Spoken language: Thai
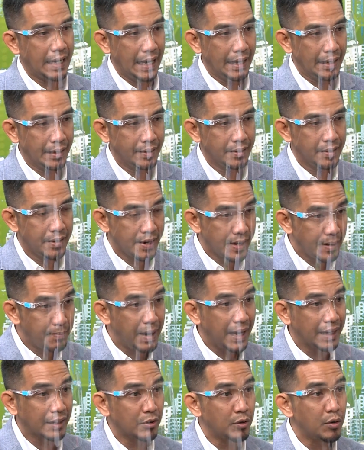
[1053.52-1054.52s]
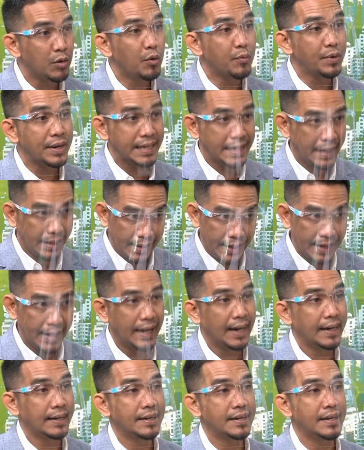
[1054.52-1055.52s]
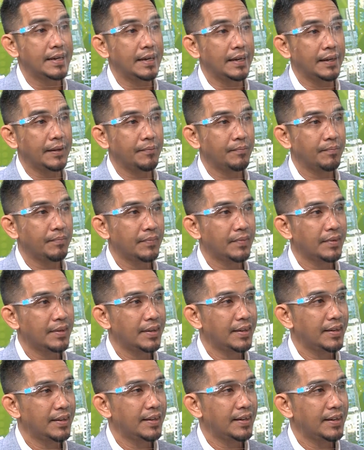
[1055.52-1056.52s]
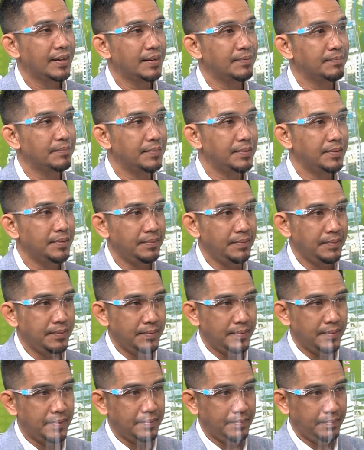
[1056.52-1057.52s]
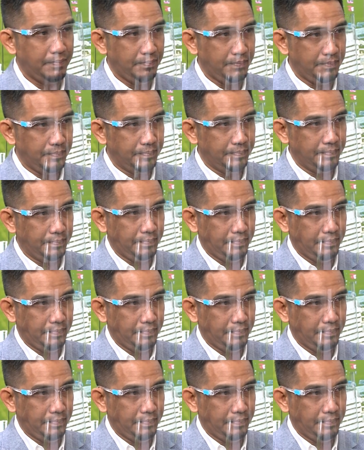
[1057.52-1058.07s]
การระบาดของโควิดจากแรงงานนั่นเองครับนี่เรื่องโควิด